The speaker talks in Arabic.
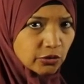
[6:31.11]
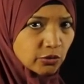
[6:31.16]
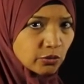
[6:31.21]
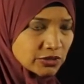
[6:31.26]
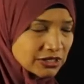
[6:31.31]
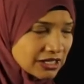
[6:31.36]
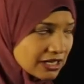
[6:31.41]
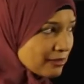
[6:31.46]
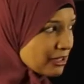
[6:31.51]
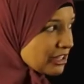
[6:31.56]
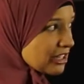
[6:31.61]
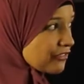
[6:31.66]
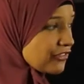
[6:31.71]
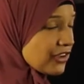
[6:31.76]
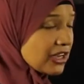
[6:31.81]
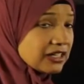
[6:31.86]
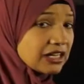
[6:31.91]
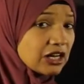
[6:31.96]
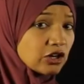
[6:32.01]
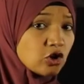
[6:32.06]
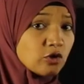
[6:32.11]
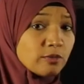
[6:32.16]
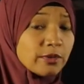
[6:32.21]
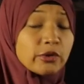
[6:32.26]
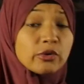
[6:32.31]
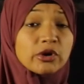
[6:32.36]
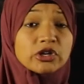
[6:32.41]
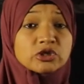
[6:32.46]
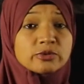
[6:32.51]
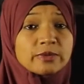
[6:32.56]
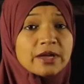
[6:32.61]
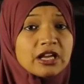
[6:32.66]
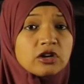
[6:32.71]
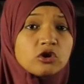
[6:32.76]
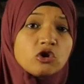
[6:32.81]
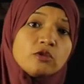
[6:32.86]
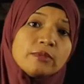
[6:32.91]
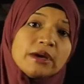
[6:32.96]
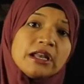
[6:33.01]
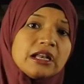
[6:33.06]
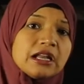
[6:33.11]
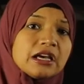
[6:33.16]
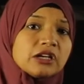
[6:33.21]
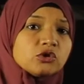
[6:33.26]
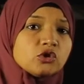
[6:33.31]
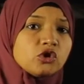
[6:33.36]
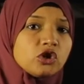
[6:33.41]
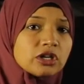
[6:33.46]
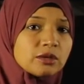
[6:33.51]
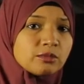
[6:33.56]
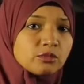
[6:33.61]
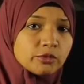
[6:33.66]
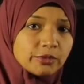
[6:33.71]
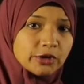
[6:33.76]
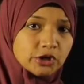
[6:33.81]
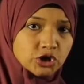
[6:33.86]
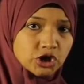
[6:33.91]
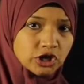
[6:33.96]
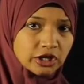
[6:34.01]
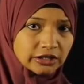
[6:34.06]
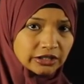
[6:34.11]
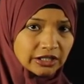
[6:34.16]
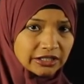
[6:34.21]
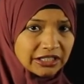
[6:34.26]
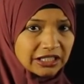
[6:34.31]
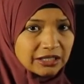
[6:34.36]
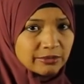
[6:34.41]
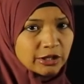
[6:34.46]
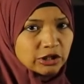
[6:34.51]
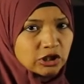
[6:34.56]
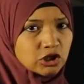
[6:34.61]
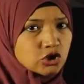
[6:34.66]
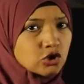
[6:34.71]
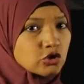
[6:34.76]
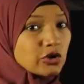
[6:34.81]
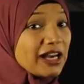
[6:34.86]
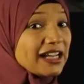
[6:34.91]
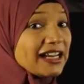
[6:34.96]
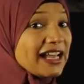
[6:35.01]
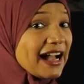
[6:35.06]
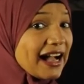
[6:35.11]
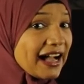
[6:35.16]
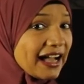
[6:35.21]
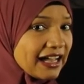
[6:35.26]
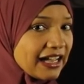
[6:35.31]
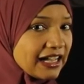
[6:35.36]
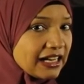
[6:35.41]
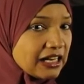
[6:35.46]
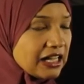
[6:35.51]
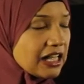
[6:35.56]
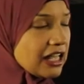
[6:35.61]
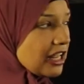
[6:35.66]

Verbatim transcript: وزي ما اتفقنا الجمل واشباه الجمل لا تعرب مباشره يعني ما اقدرش اقول عليها حال